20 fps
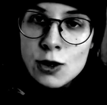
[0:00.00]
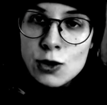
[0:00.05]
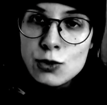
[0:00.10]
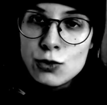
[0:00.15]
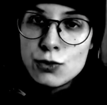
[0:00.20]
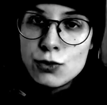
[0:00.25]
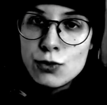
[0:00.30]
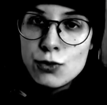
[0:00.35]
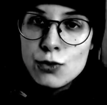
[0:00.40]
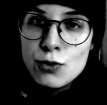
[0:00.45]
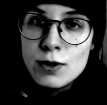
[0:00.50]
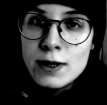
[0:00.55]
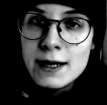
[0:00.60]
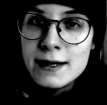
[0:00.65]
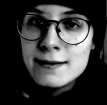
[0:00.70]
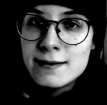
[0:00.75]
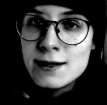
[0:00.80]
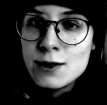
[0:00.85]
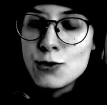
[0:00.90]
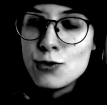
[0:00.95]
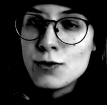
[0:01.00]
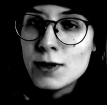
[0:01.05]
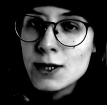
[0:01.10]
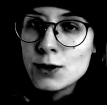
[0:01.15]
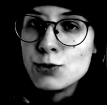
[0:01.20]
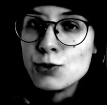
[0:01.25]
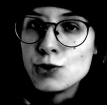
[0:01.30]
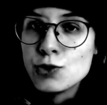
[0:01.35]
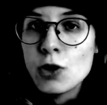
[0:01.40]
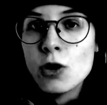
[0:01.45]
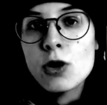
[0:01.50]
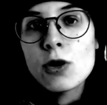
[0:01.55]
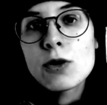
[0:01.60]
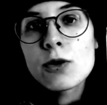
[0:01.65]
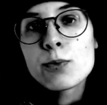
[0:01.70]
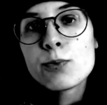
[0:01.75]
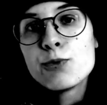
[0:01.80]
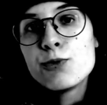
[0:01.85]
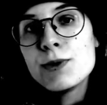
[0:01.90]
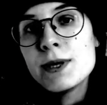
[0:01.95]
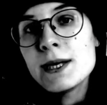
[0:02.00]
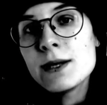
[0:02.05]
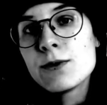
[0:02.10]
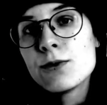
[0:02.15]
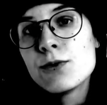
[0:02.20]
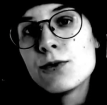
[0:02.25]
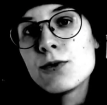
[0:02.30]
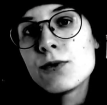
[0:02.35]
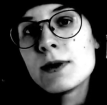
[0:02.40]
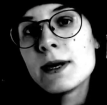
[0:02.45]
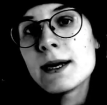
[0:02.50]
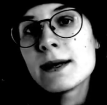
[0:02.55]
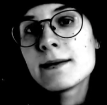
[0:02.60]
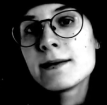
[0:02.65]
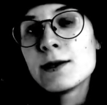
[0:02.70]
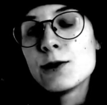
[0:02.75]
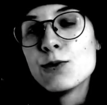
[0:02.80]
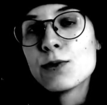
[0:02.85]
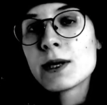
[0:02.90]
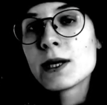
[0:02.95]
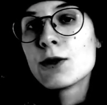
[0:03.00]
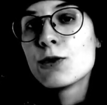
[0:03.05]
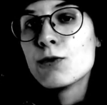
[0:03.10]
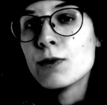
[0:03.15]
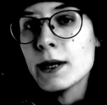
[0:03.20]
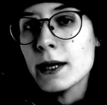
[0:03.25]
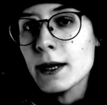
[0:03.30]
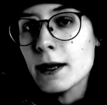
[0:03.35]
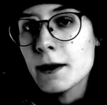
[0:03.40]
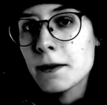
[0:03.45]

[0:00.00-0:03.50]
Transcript: de la théorie du genre, puis de la théorie queer.